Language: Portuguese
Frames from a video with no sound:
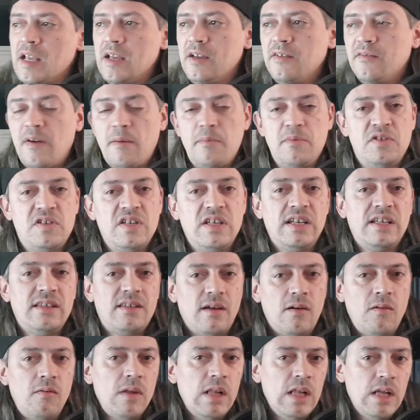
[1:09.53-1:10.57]
Vamos ver
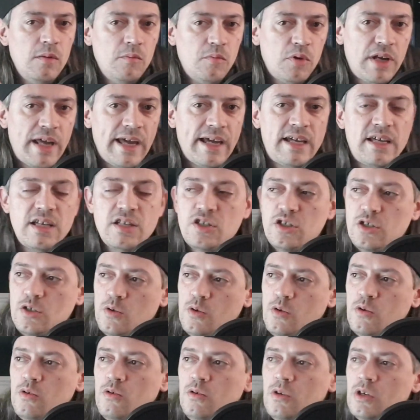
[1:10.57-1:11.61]
então porque é que este
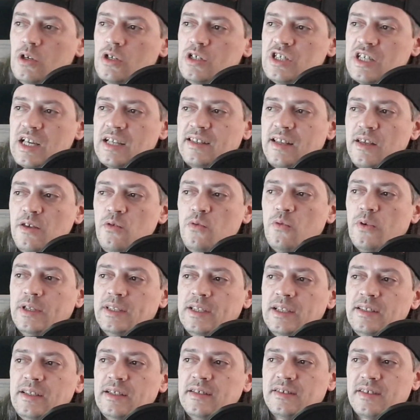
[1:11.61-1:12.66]
jogo já tem um
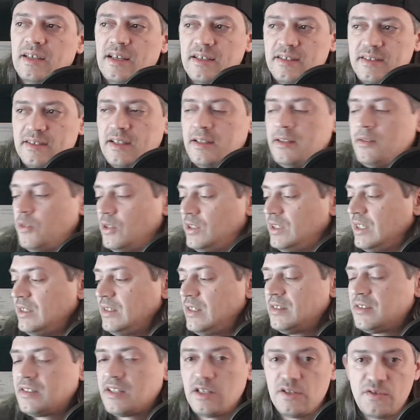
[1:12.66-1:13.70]
86, é?
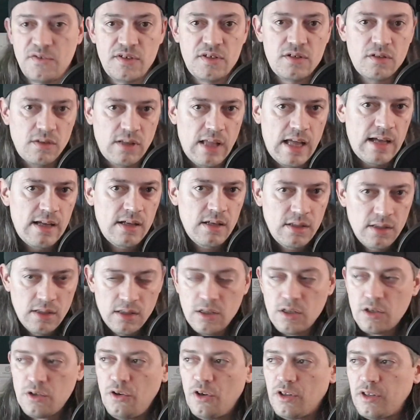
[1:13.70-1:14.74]
86, vejam lá,
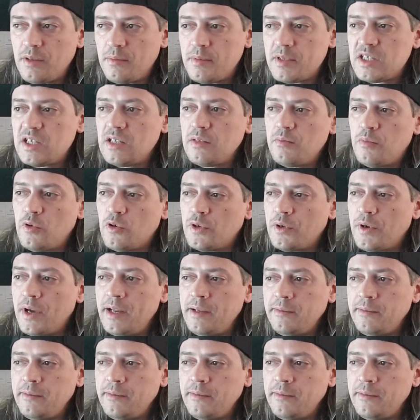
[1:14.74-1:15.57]
que nota bastante boa, não é?